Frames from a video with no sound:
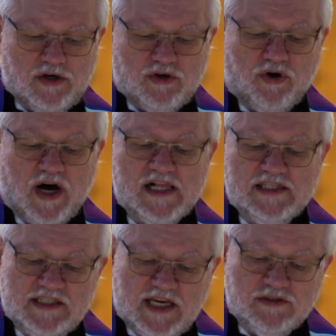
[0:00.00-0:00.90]
Doch
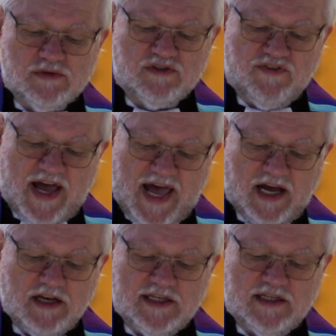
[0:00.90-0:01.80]
als Jesus
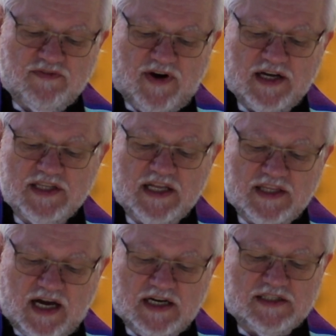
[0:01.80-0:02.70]
verherrlicht war, da
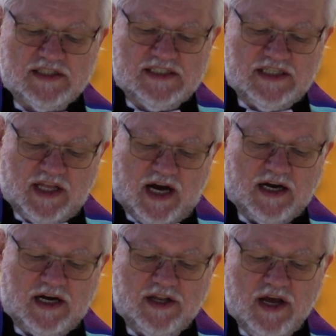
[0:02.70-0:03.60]
dachten sie
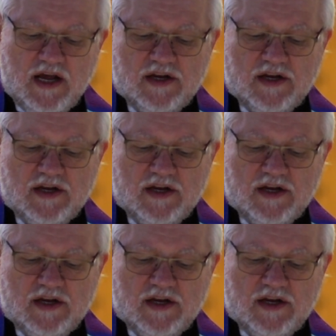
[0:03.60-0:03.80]
daran,